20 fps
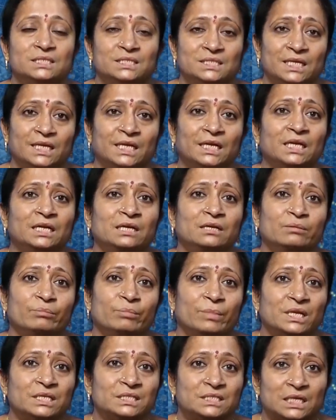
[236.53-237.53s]
సెకండ్
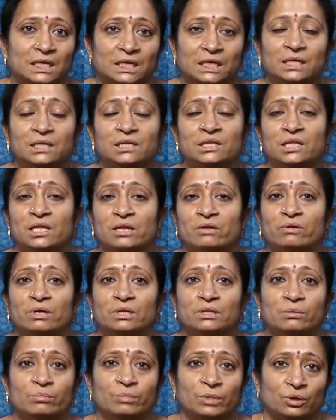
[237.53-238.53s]
మే సెకండ్
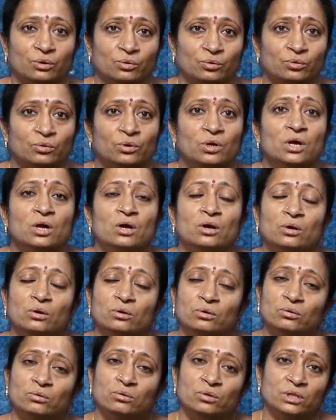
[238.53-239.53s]
తర్వాత మీకు
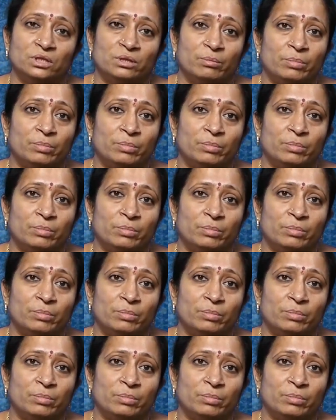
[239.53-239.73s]
కొంత